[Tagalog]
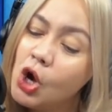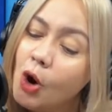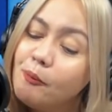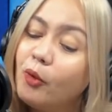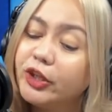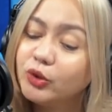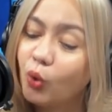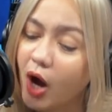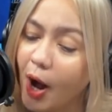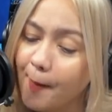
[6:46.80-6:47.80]
More to
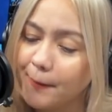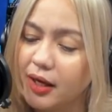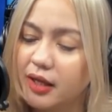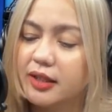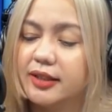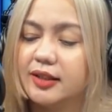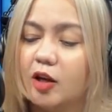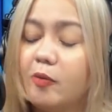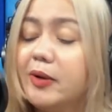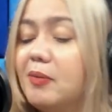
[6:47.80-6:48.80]
come.
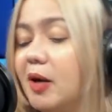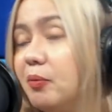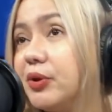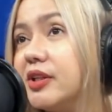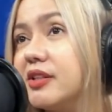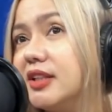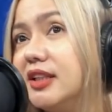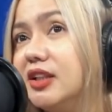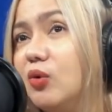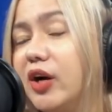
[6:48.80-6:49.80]
Oh, may mga birthday
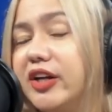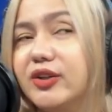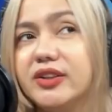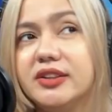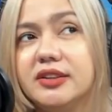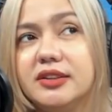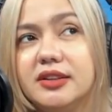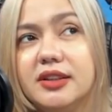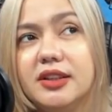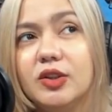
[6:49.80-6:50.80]
din daw ngayon.
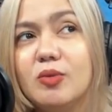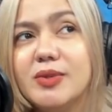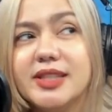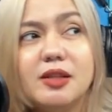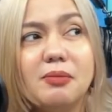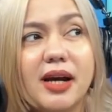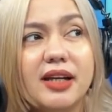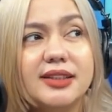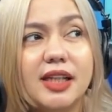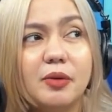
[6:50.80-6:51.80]
Kumusta
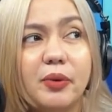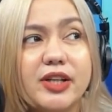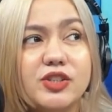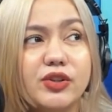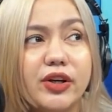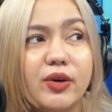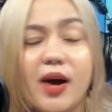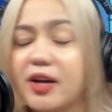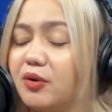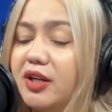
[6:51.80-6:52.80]
naman ang celebration niya ngayong
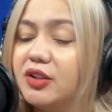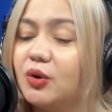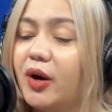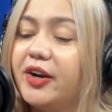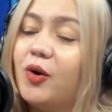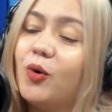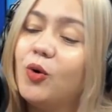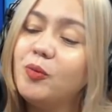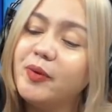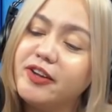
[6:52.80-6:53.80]
araw na ito? I
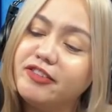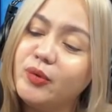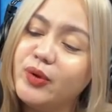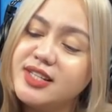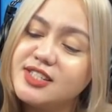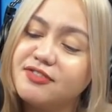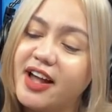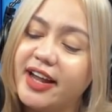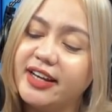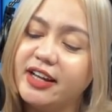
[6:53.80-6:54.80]
hope everyone is
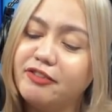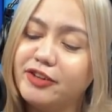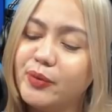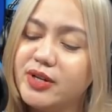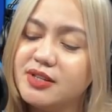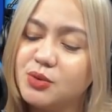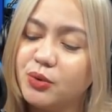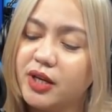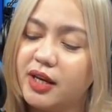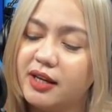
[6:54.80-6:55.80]
fine, everyone is
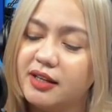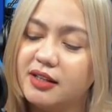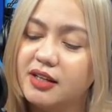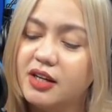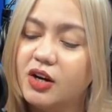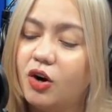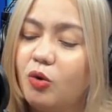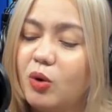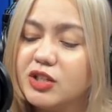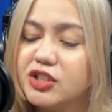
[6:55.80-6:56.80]
okay.
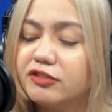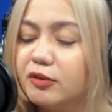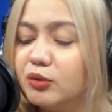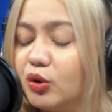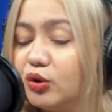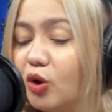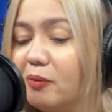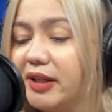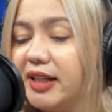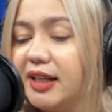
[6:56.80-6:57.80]
Oh, watching from Tondo,
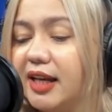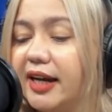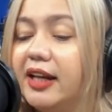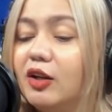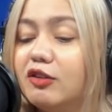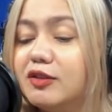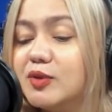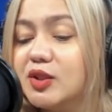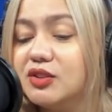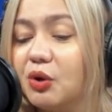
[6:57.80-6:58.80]
Manila. Hello from
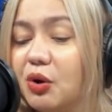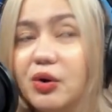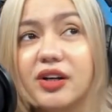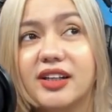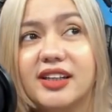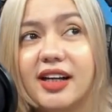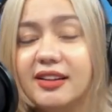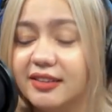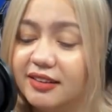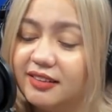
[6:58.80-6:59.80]
Tondo. Hello.